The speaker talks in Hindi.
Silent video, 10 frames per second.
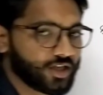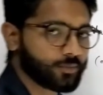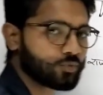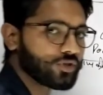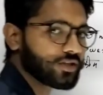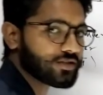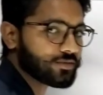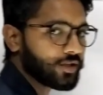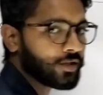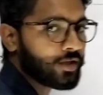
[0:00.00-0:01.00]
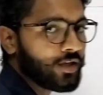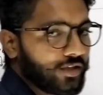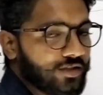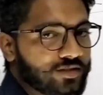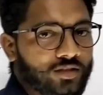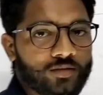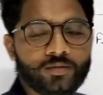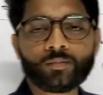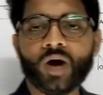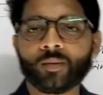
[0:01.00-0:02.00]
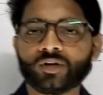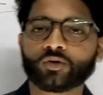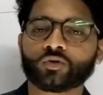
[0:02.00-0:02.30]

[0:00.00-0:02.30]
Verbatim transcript: जाए पूरे देश में किसी मामले